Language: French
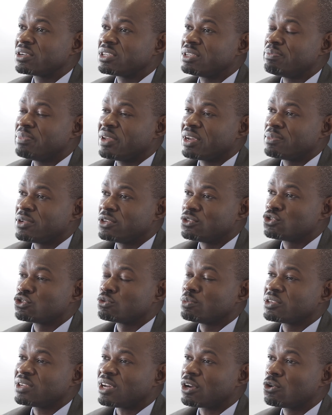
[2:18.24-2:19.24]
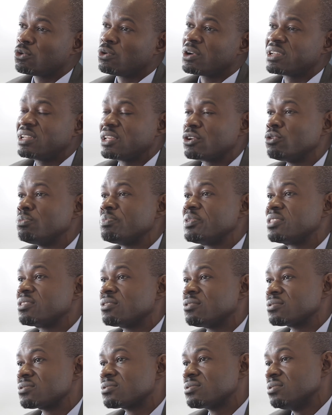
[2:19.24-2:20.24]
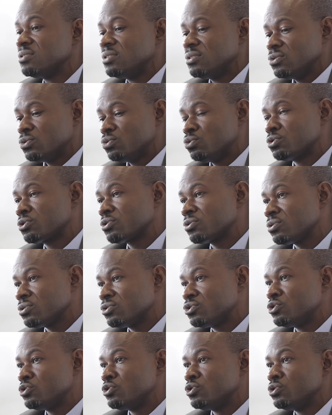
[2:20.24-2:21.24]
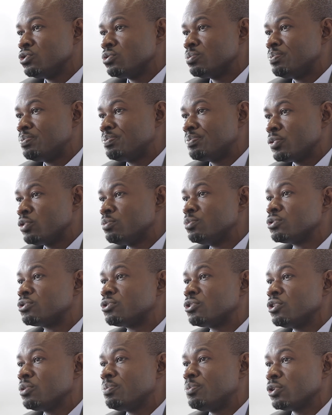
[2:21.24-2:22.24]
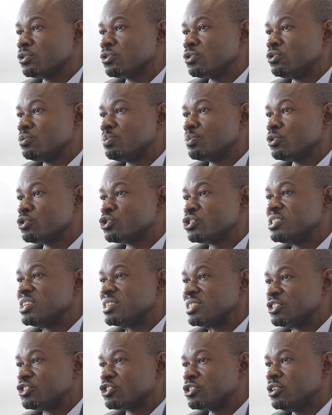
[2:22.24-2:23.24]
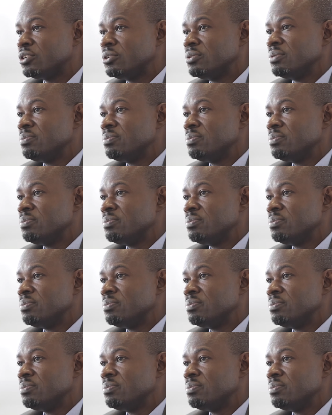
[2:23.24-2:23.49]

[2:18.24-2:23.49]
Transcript: qui permet justement d'accroître les compétences, outre du promoteur, porteur de projet dirigeant,